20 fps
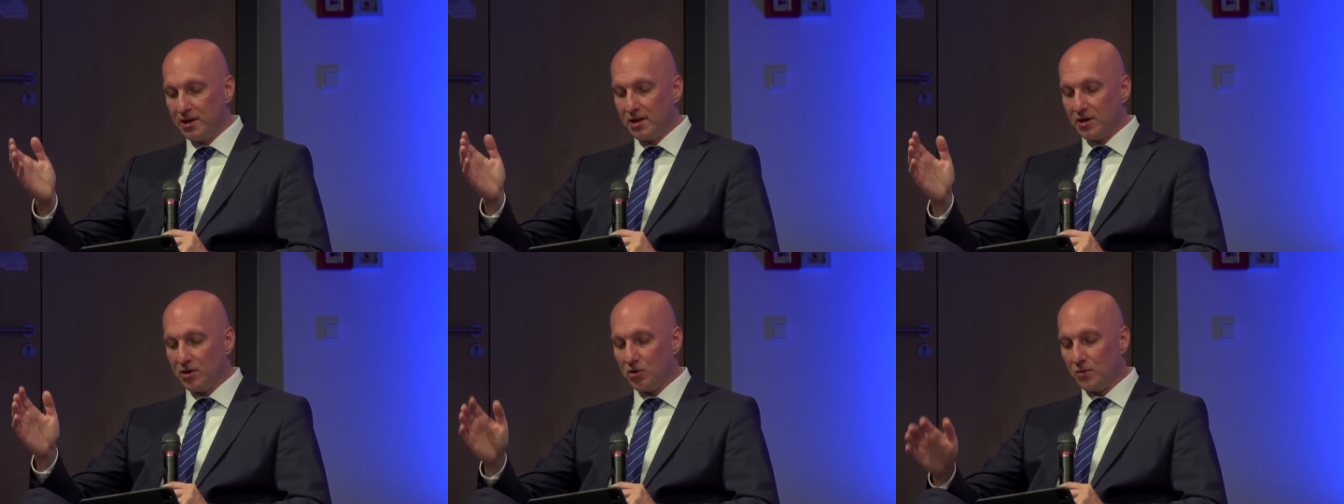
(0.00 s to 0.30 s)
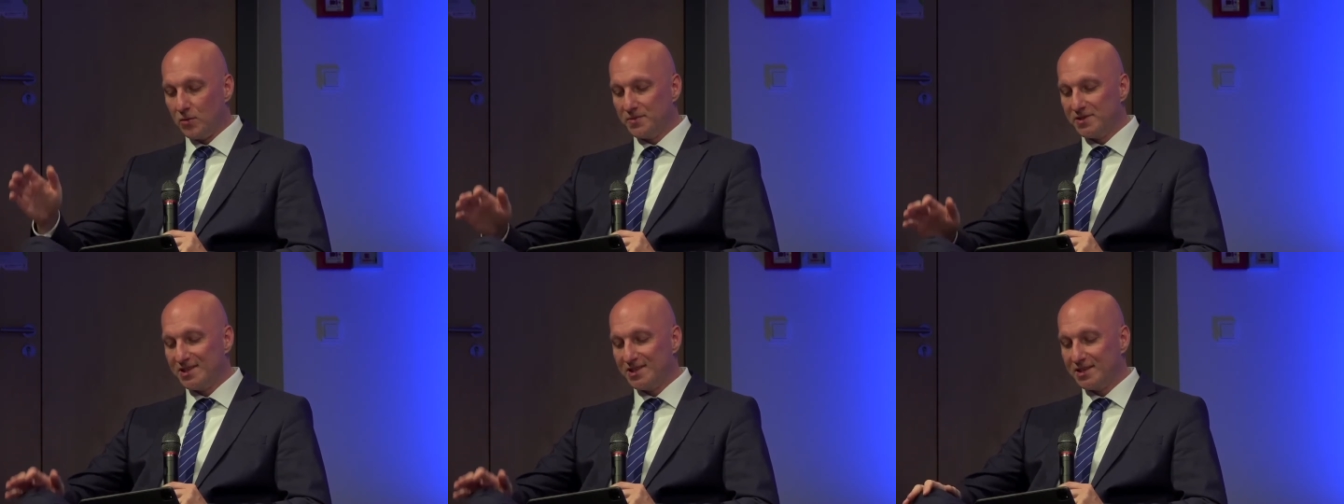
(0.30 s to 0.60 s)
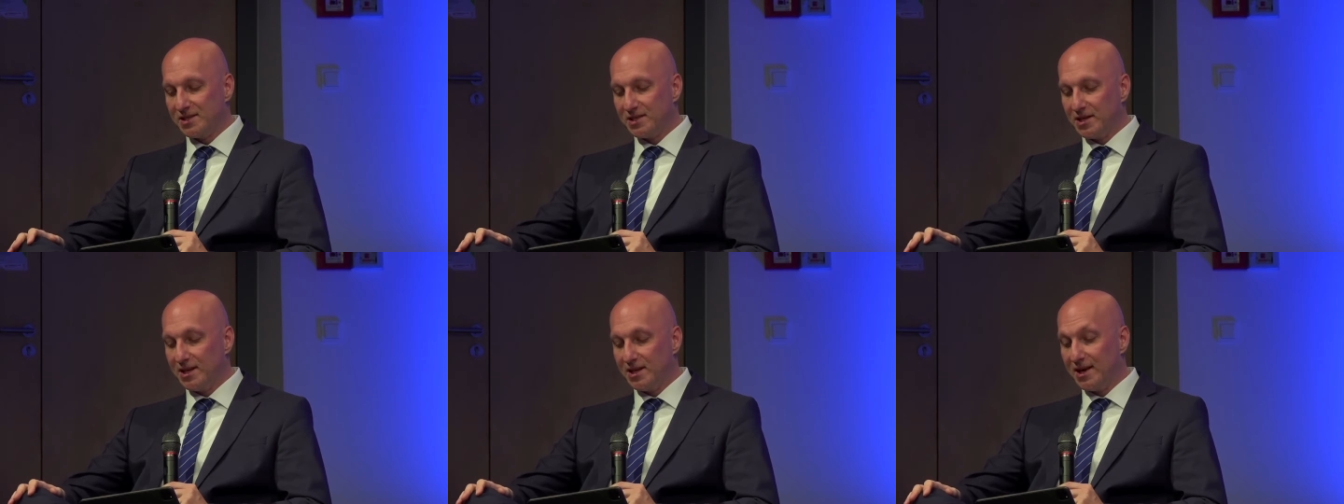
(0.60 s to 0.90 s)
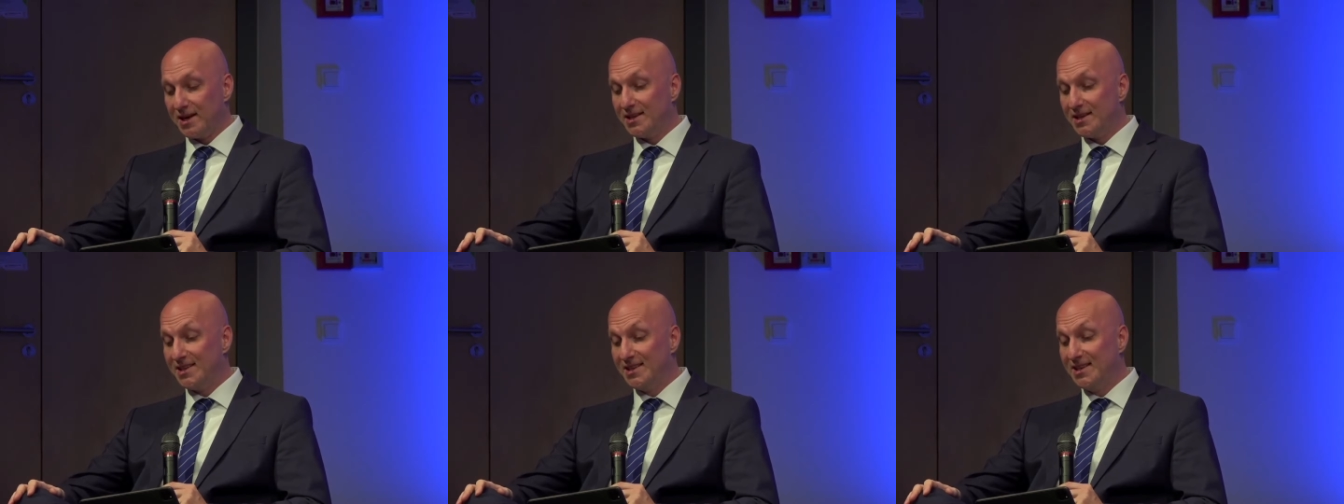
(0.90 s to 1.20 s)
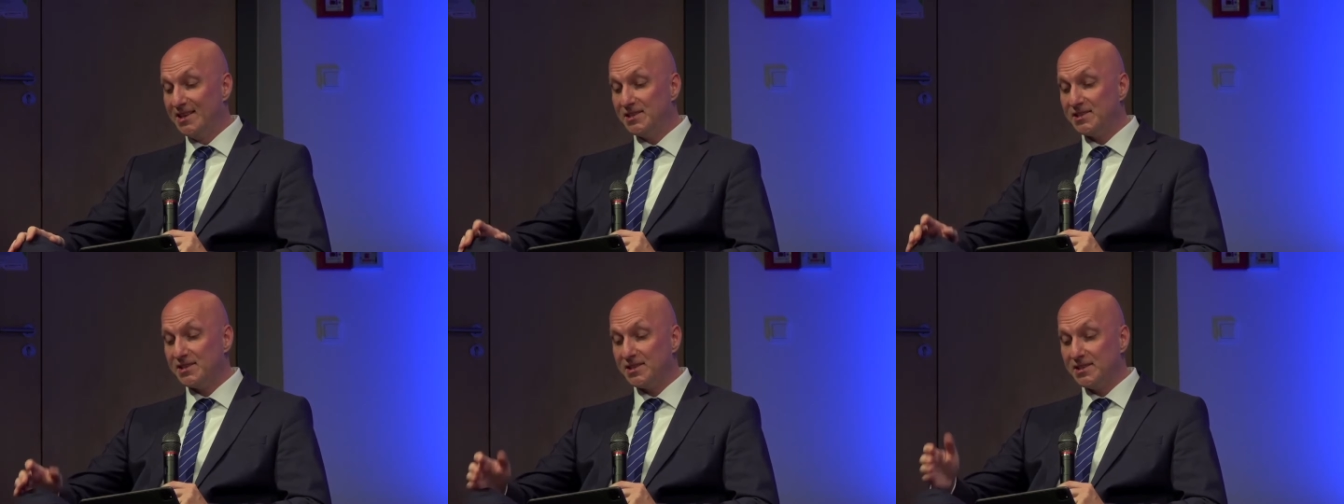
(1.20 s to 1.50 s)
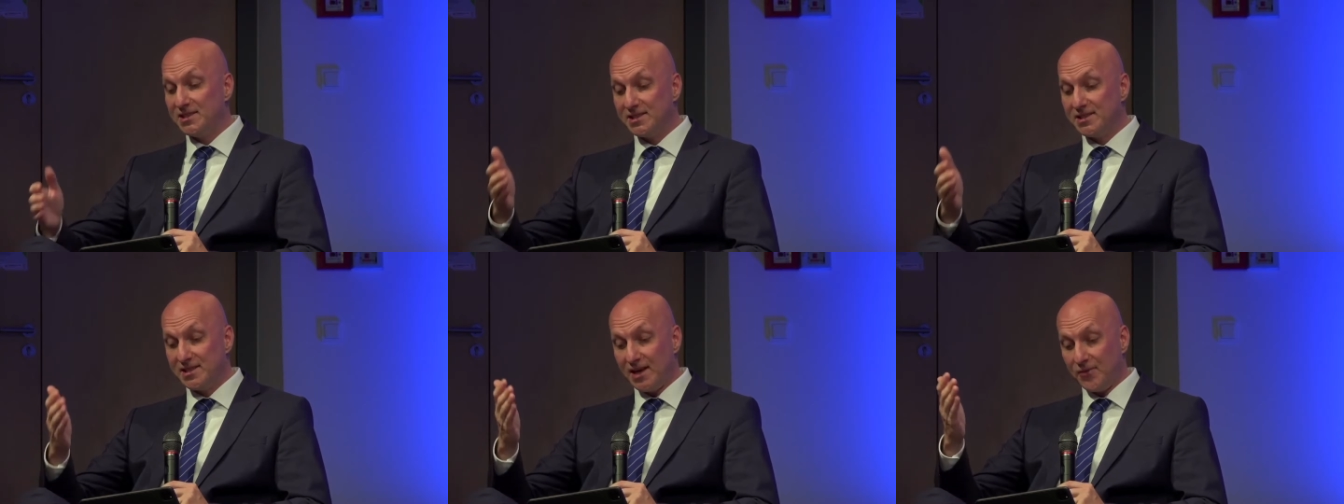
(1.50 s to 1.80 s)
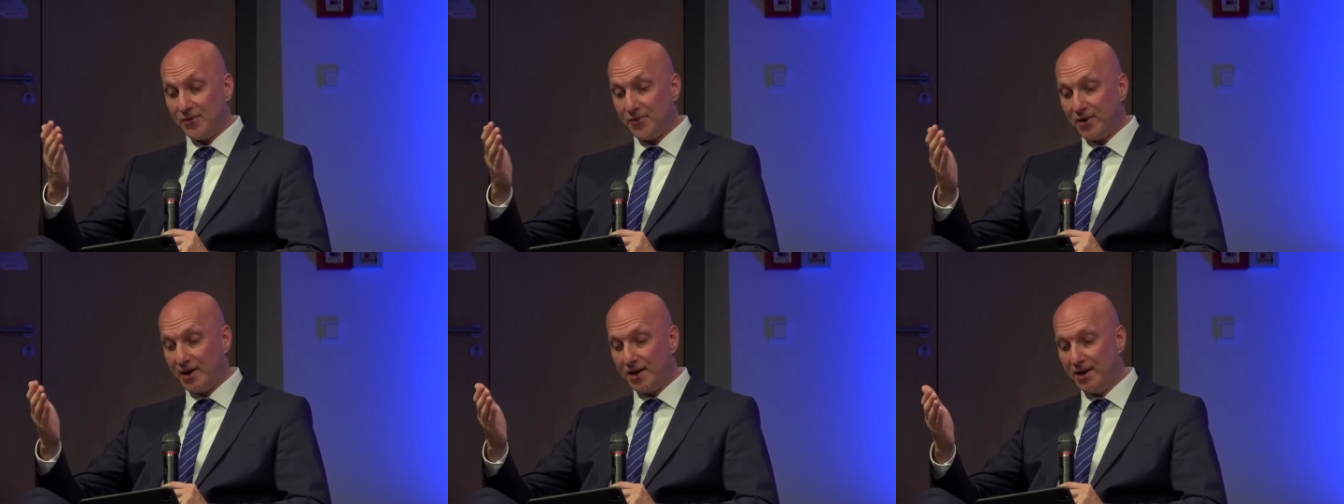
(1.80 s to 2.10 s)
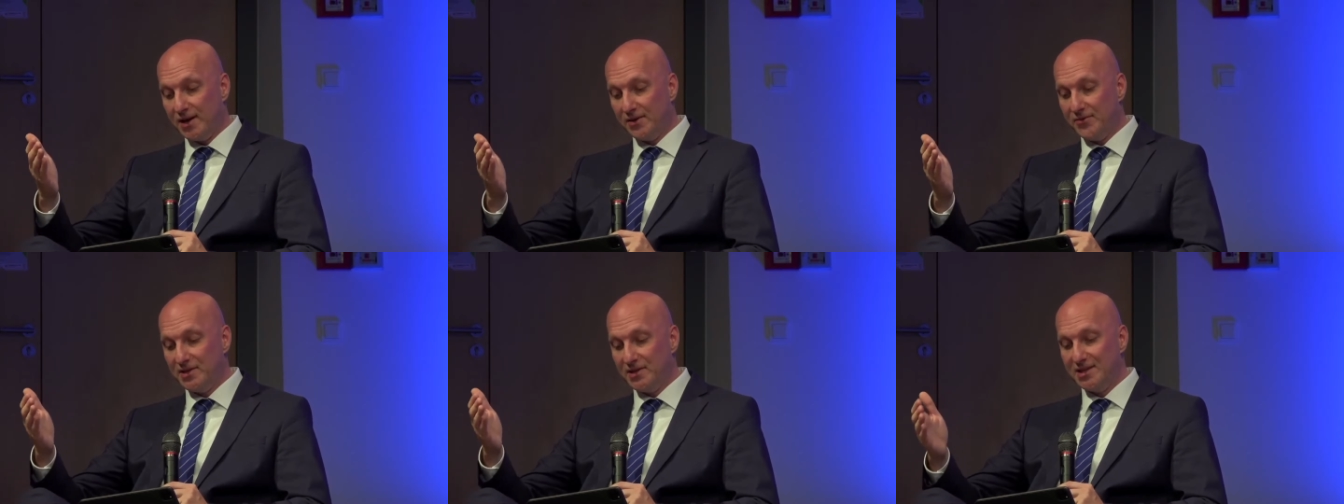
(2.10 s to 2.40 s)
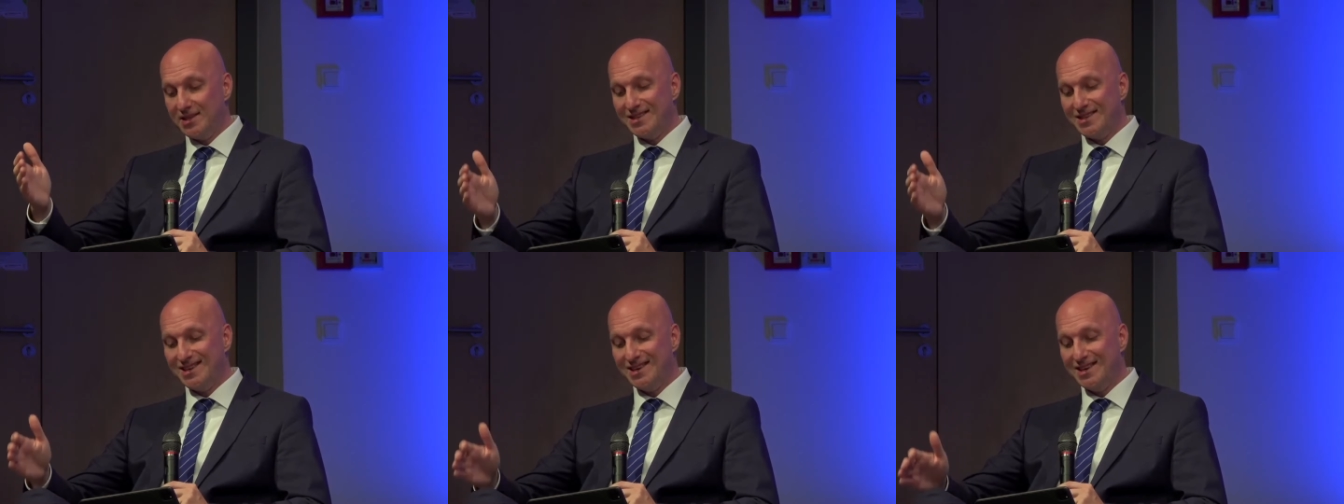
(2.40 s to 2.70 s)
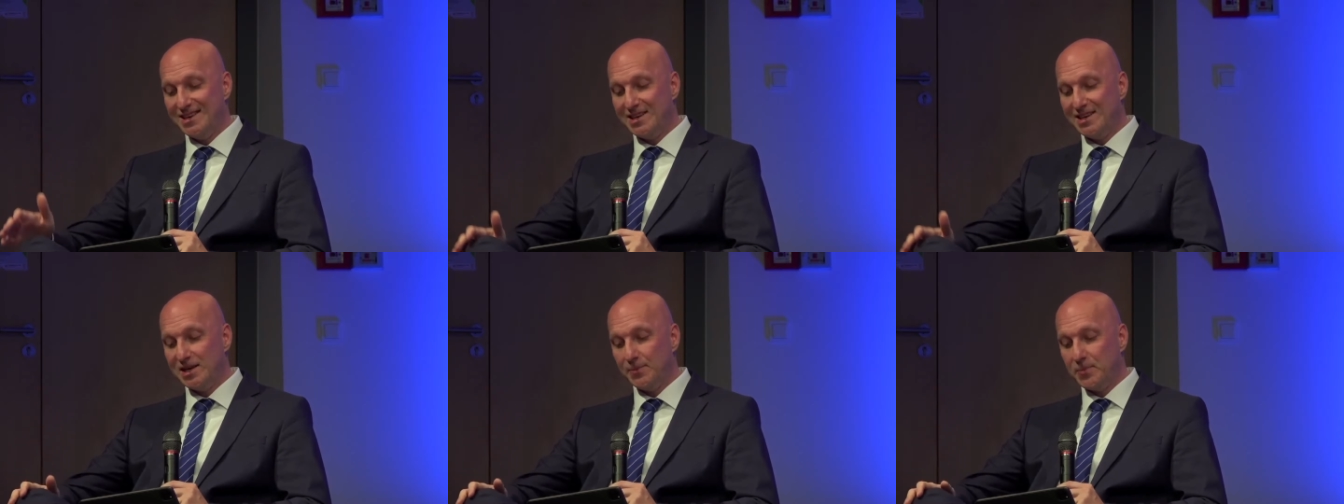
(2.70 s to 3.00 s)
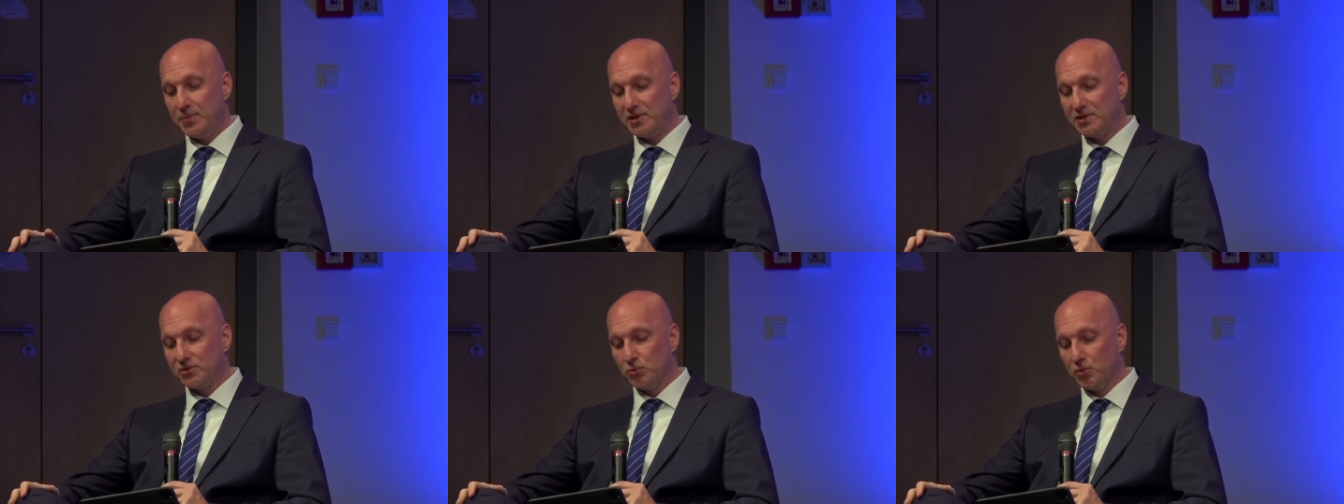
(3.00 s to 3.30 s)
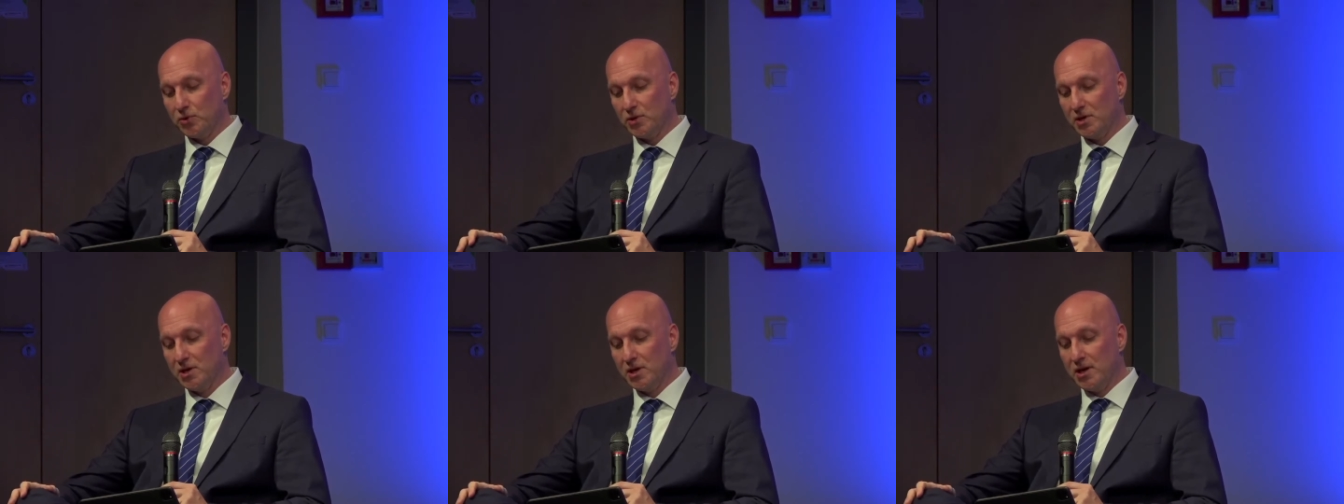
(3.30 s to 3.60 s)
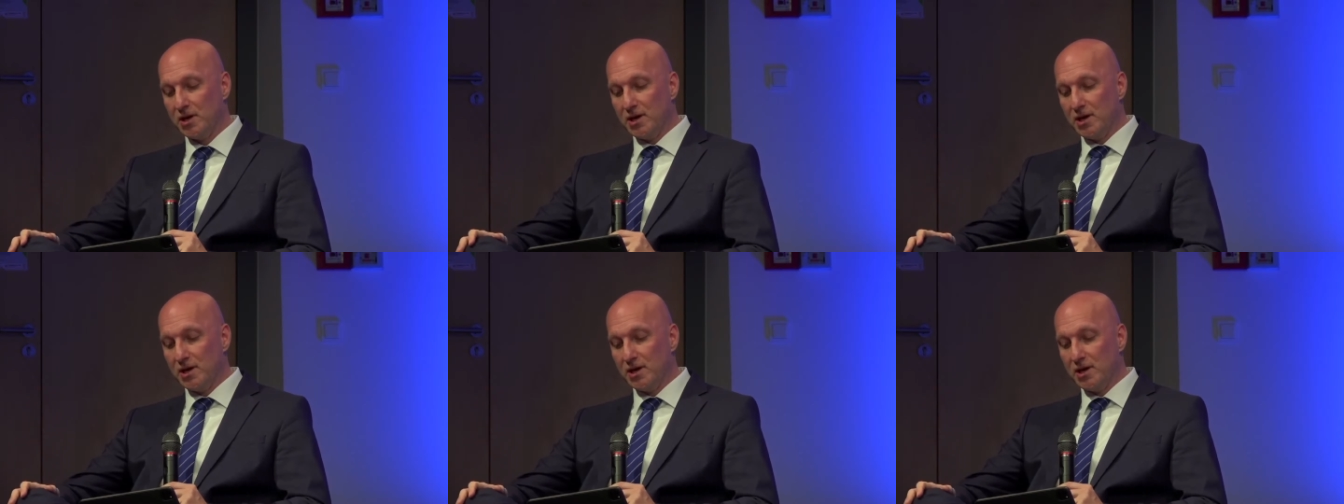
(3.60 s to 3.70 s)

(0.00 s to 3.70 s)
kommt es tatsächlich an. Dies ist der Fall, wenn die tätige Person